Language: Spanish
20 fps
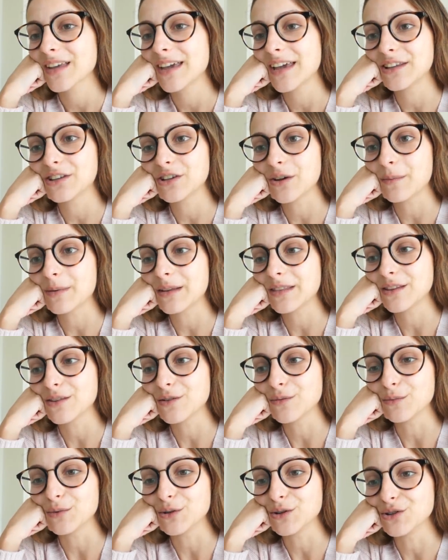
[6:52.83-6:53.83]
Estoy
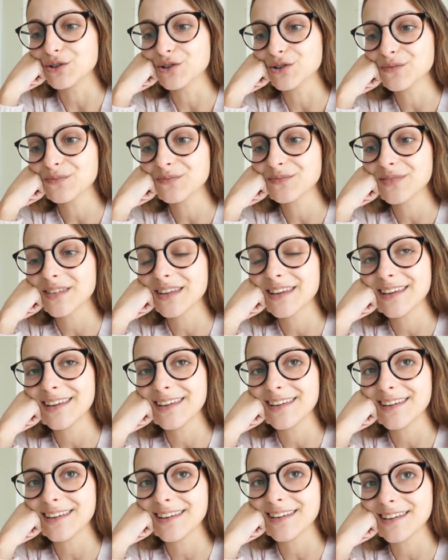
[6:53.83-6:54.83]
aprendiendo un montón
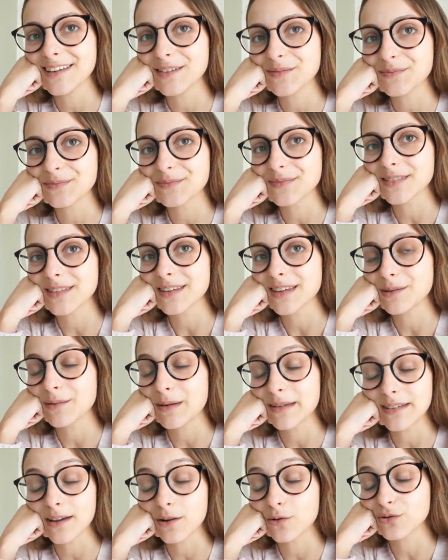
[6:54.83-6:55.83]
y,
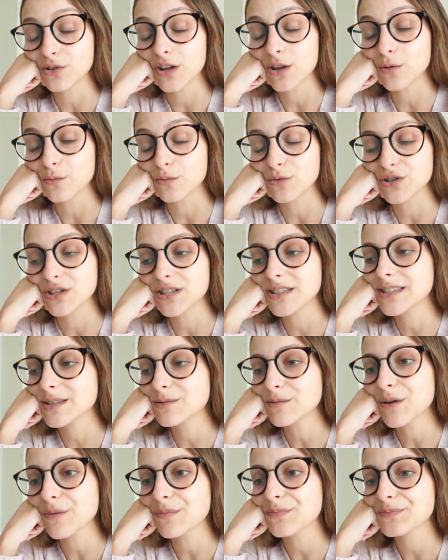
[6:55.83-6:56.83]
me está gustando
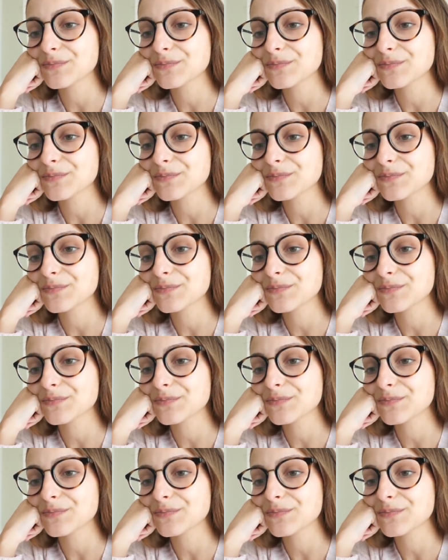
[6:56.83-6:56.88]
muchísimo.